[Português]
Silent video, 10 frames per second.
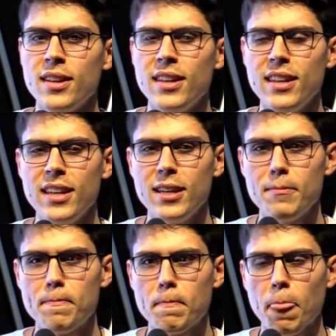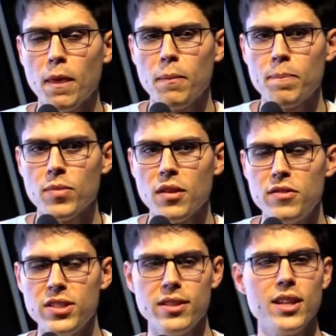E
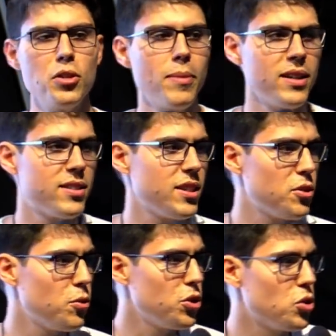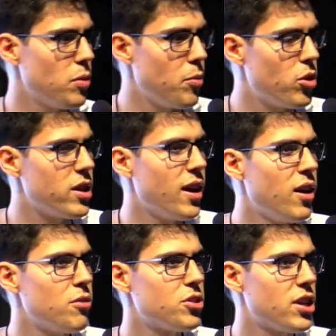visitando mais cedo hoje o
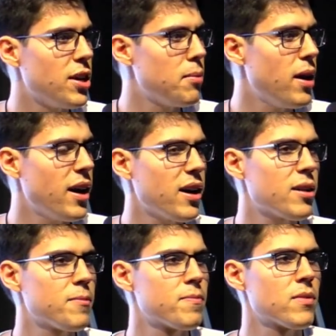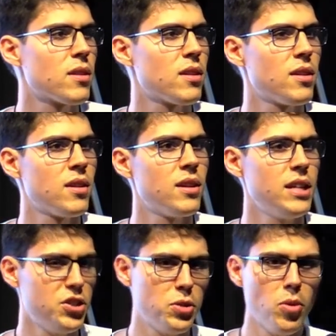memorial de Caibar,
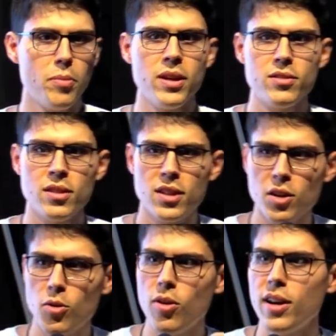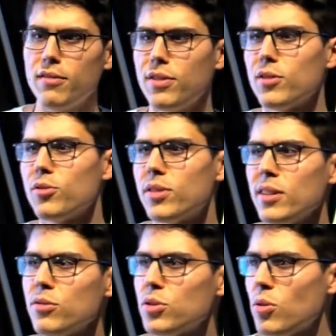neste momento aqui agora, vendo
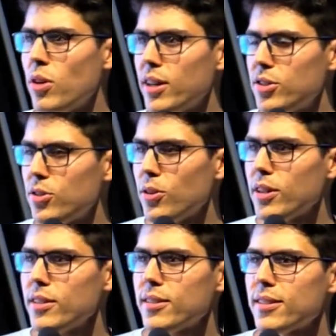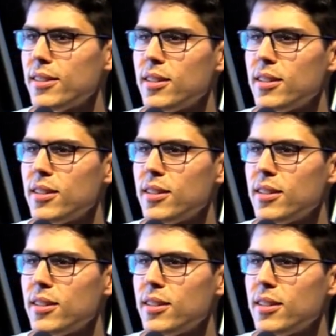tantos corações